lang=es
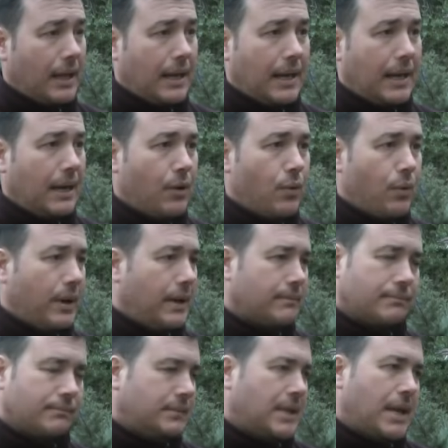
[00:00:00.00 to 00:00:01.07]
a la laguna,
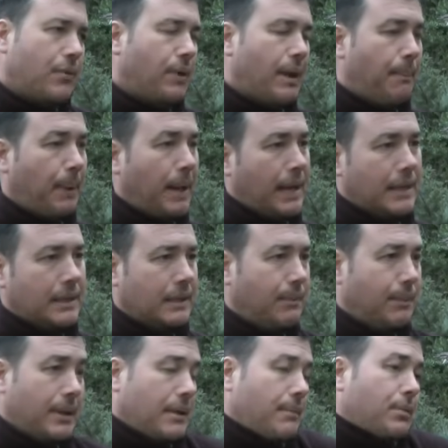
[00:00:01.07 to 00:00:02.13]
sean unas pescas
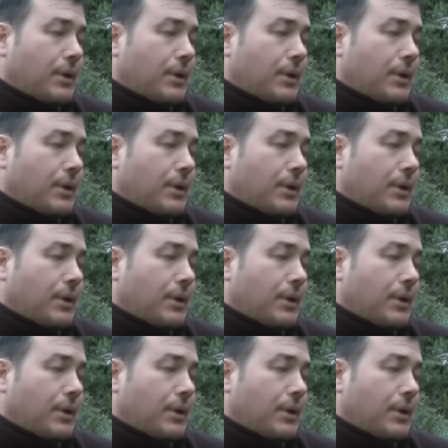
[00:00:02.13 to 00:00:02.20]
tremendas